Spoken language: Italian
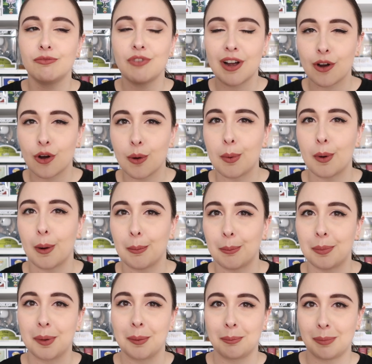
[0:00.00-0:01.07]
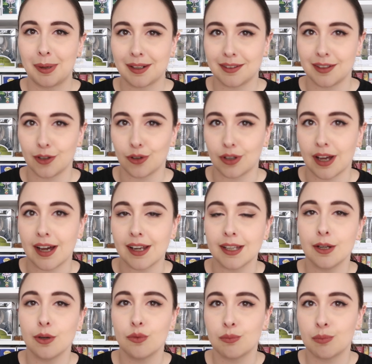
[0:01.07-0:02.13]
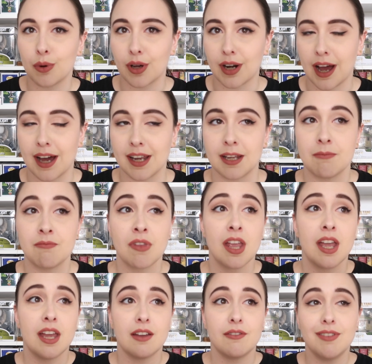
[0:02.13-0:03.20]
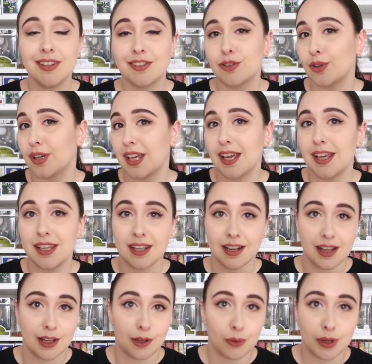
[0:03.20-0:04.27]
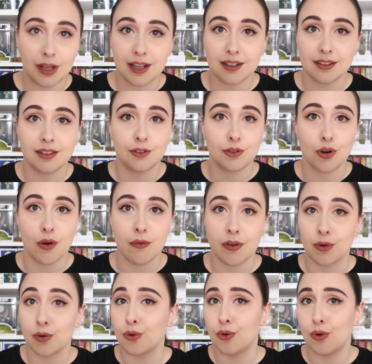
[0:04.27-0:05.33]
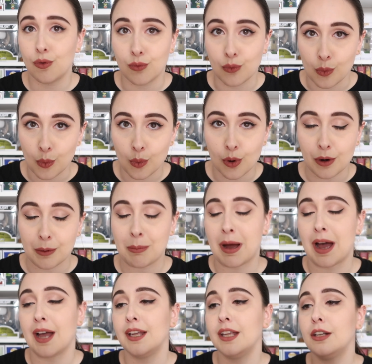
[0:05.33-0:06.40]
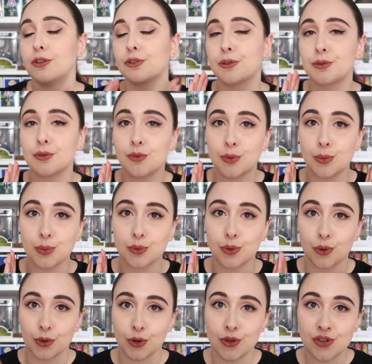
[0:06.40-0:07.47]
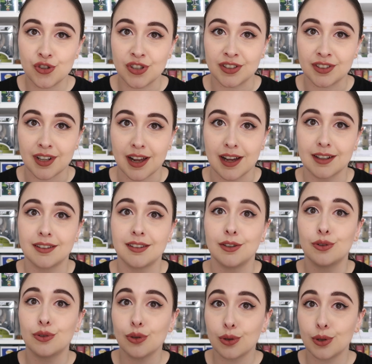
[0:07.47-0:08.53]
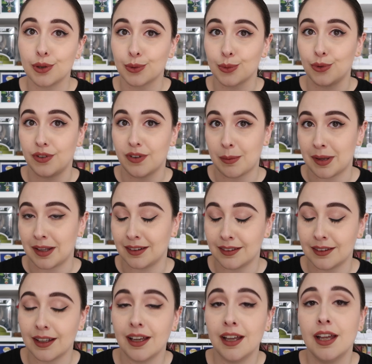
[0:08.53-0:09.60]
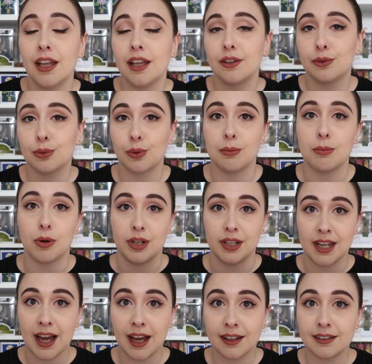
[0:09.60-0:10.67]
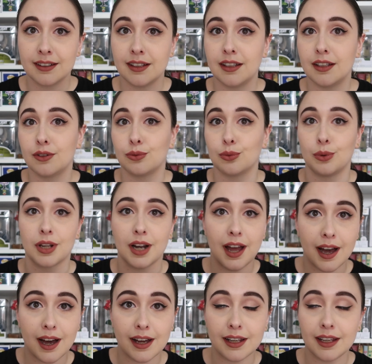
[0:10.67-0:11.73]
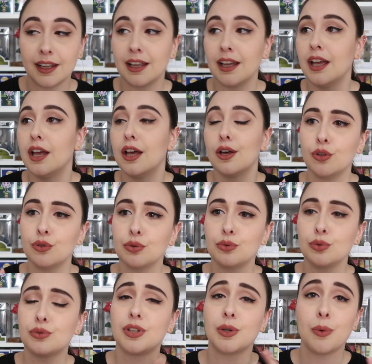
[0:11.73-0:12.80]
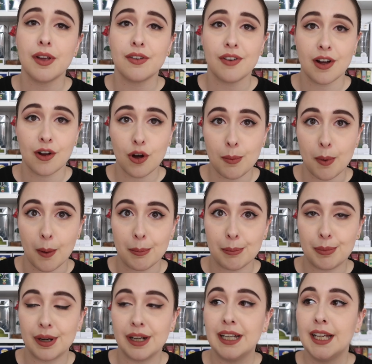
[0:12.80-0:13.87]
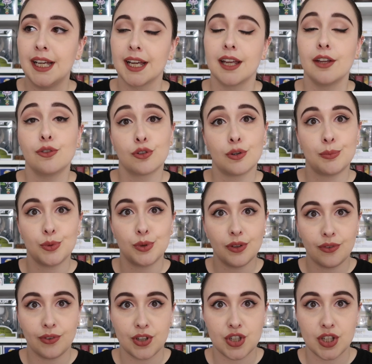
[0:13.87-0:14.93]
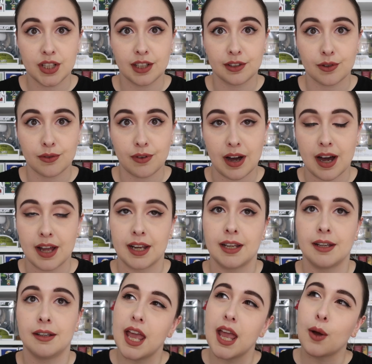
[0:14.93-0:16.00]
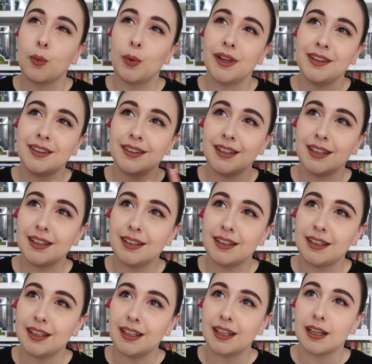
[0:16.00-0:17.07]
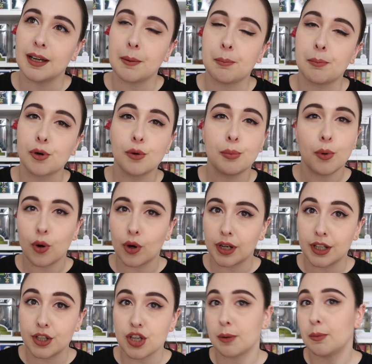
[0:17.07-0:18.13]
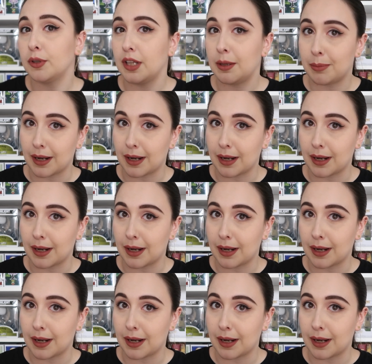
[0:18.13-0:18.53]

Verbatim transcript: Funko Pop particolari, un po' rari. Visto che i regular si trovano ovunque ormai, loro hanno voluto concentrarsi solo e esclusivamente sui bollinati, sui rari, su tutti quei Funko Pop che sono più difficili da trovare e quindi di eh, proporli diciamo dei